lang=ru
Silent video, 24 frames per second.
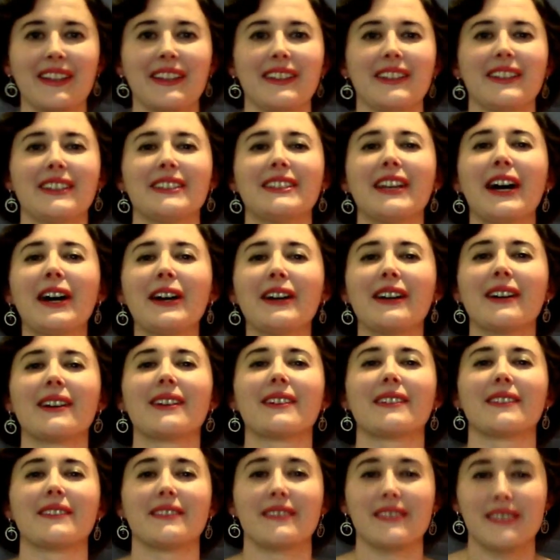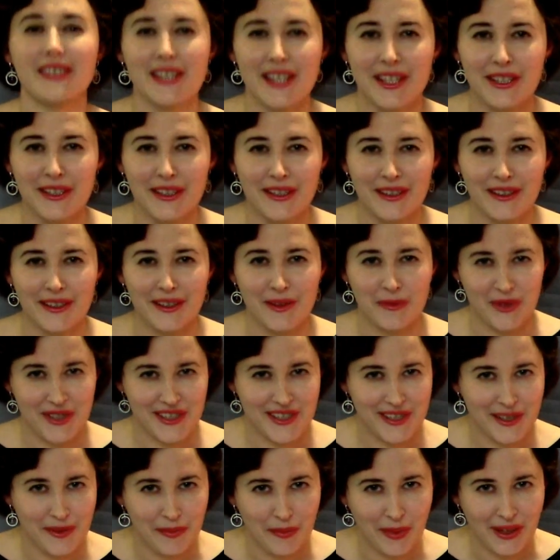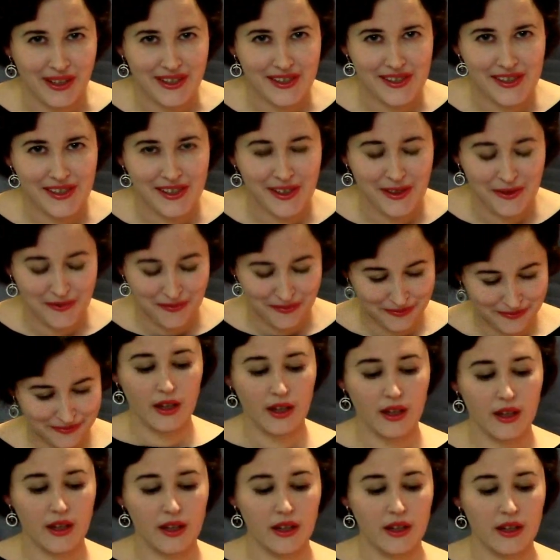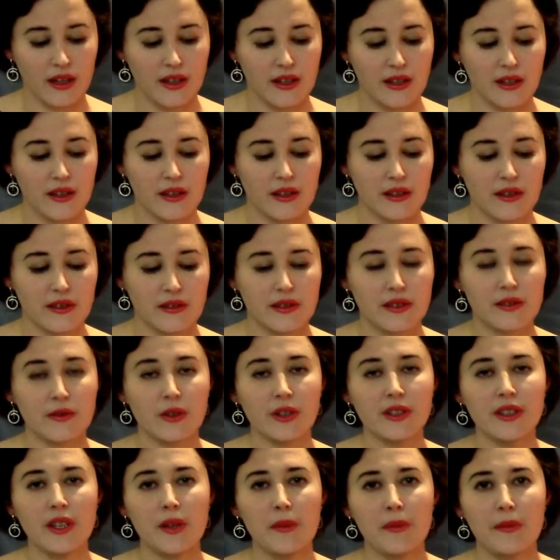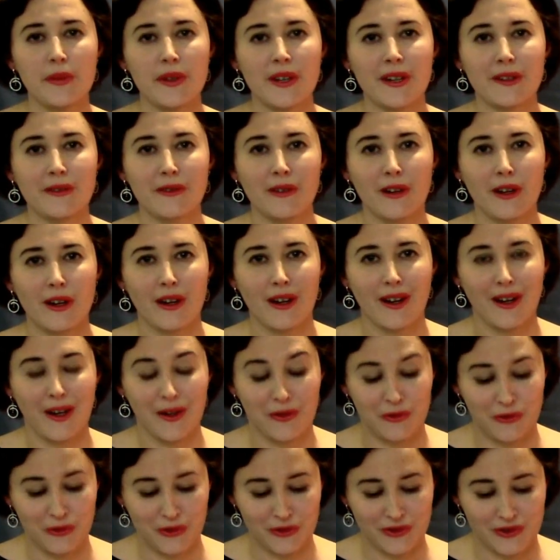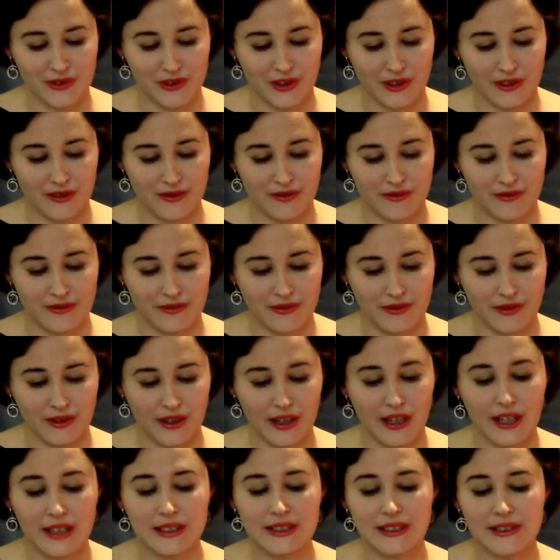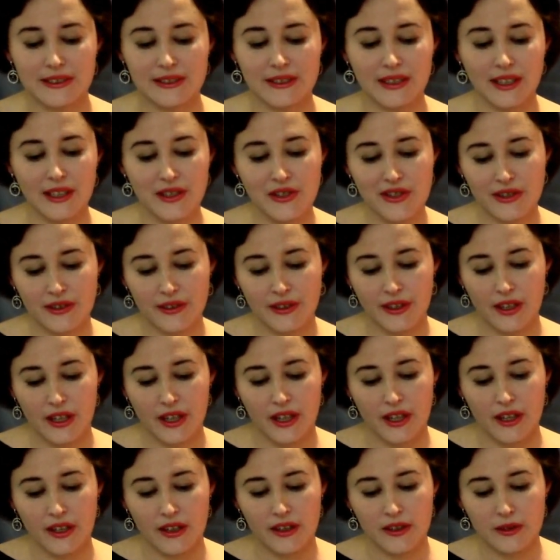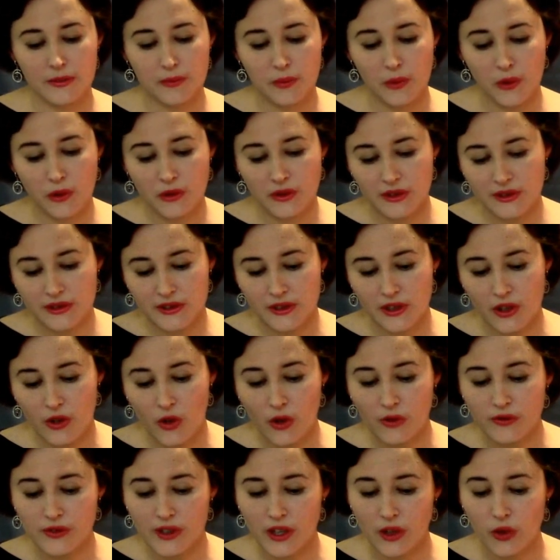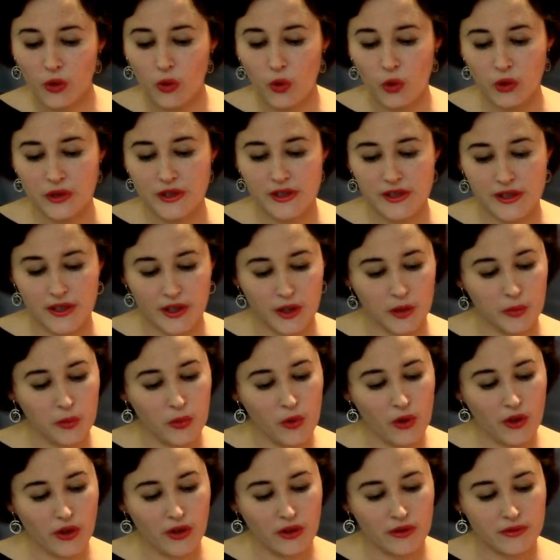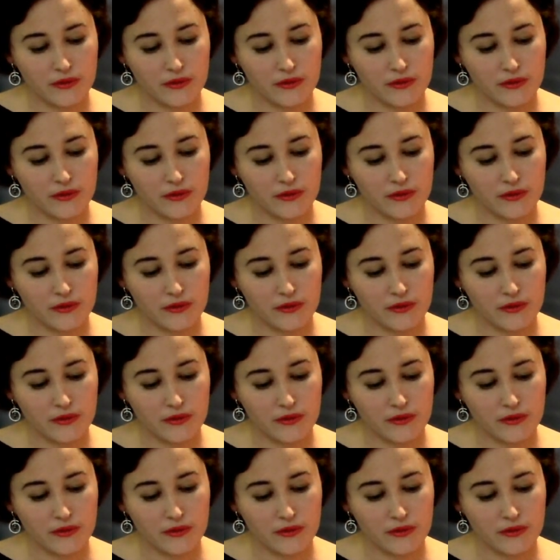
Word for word: Итак, День эмансипации. Сегодня 1 августа, а это значит, исполнился ровно год с тех пор,